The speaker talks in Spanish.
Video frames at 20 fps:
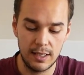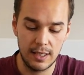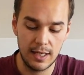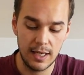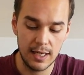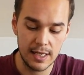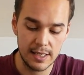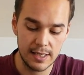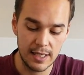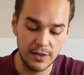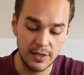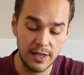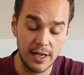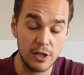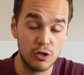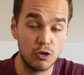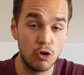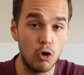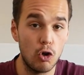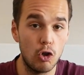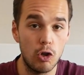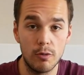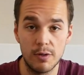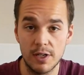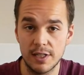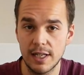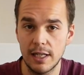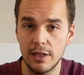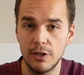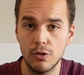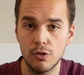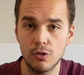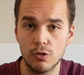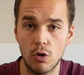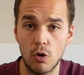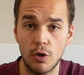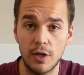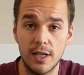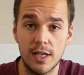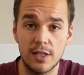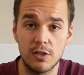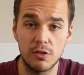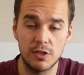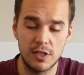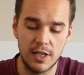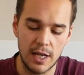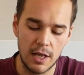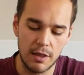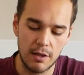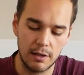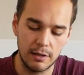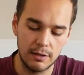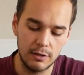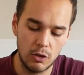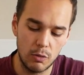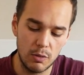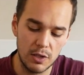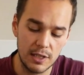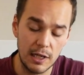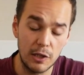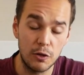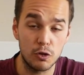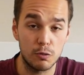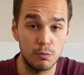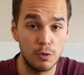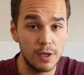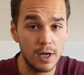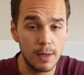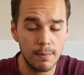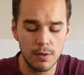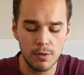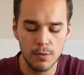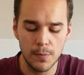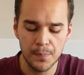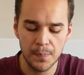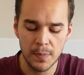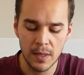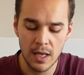quieres entrenar solo dobles saltos o quieres conseguir hacer dobles saltos muy rápido,